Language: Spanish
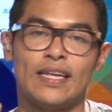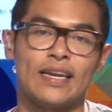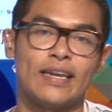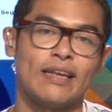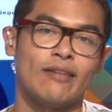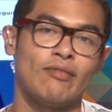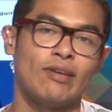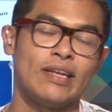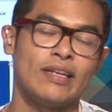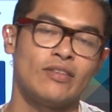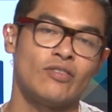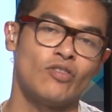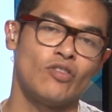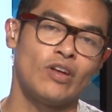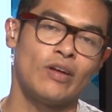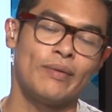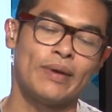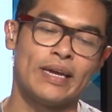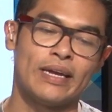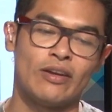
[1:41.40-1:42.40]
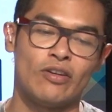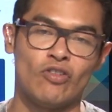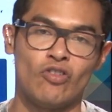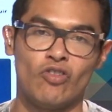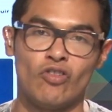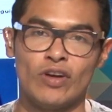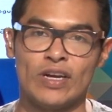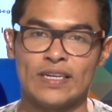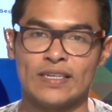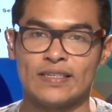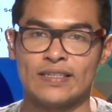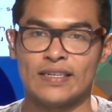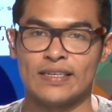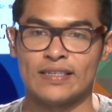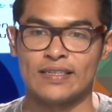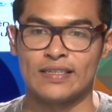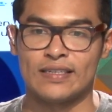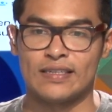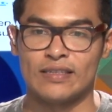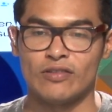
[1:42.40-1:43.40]
terrible, todavía no
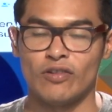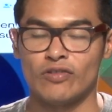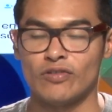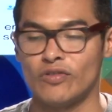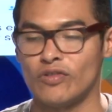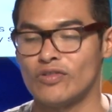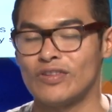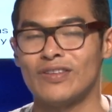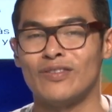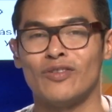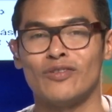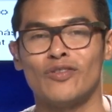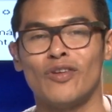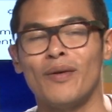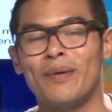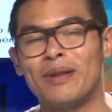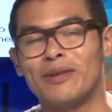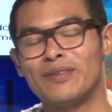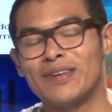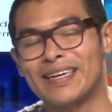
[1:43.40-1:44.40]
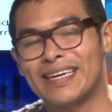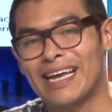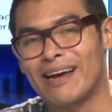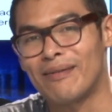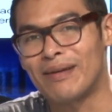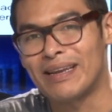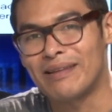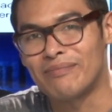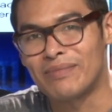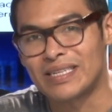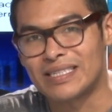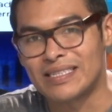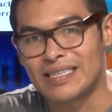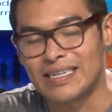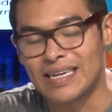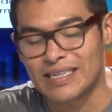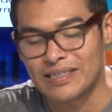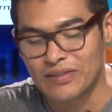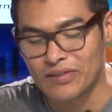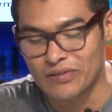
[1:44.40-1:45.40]
es, no, todavía no se acaba la
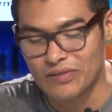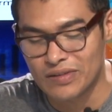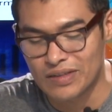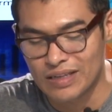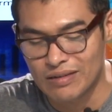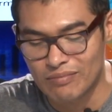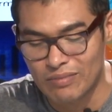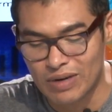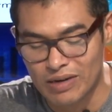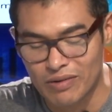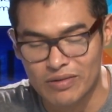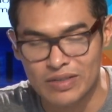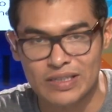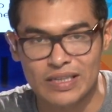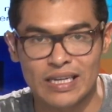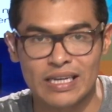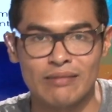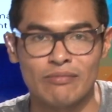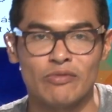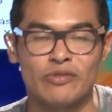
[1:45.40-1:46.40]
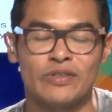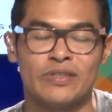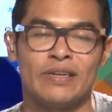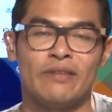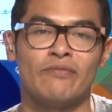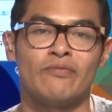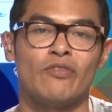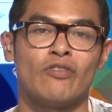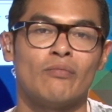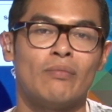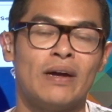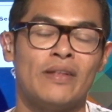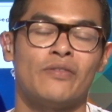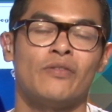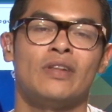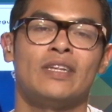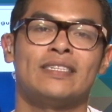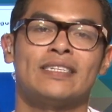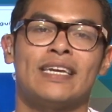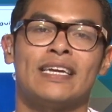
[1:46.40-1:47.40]
investigación, sin embargo estaremos
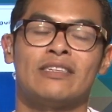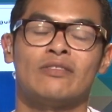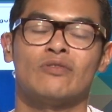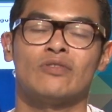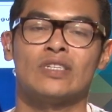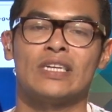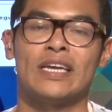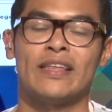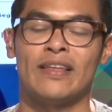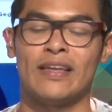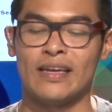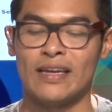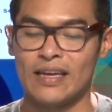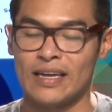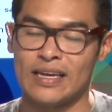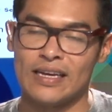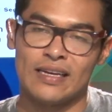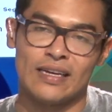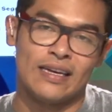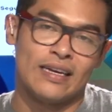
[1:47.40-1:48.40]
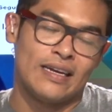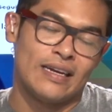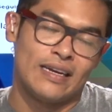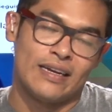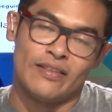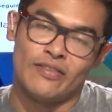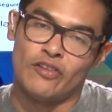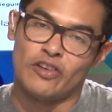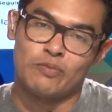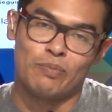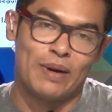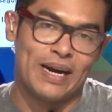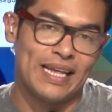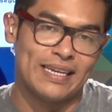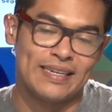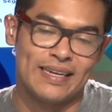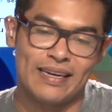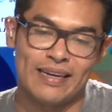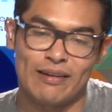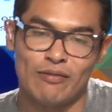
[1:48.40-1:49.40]
informándoles qué sucede. Nos
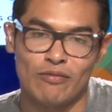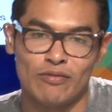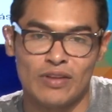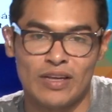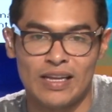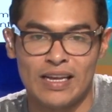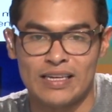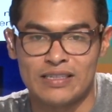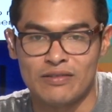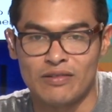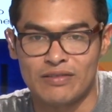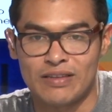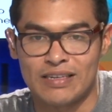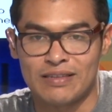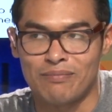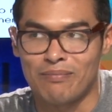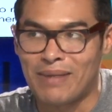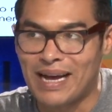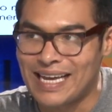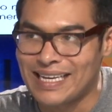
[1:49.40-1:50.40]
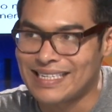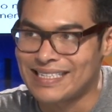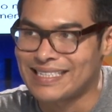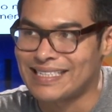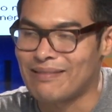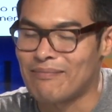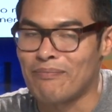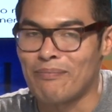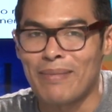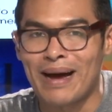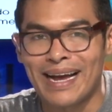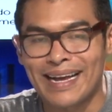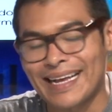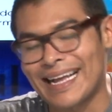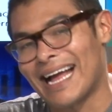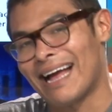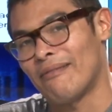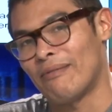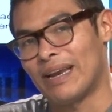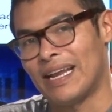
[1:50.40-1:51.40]
parece una de las notas más
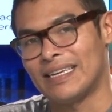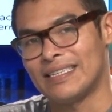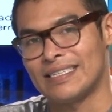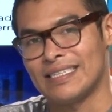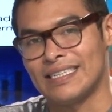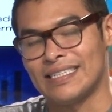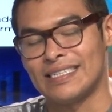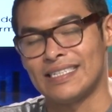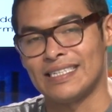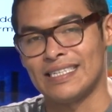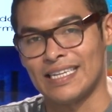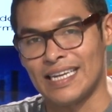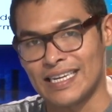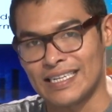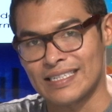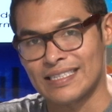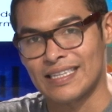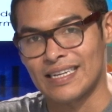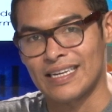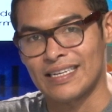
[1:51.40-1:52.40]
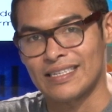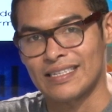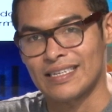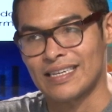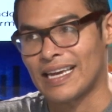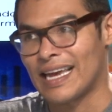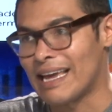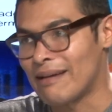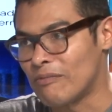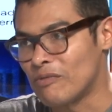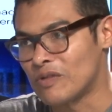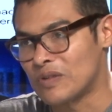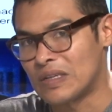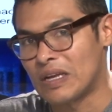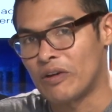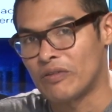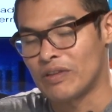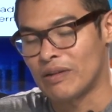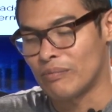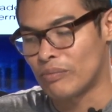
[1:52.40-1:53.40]
macabras y siniestras que hemos
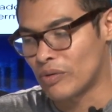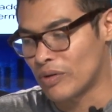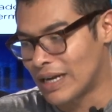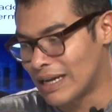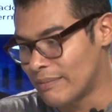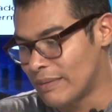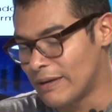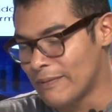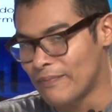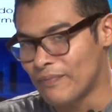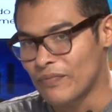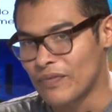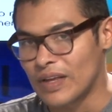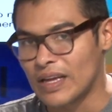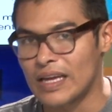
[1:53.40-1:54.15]
dado en el programa.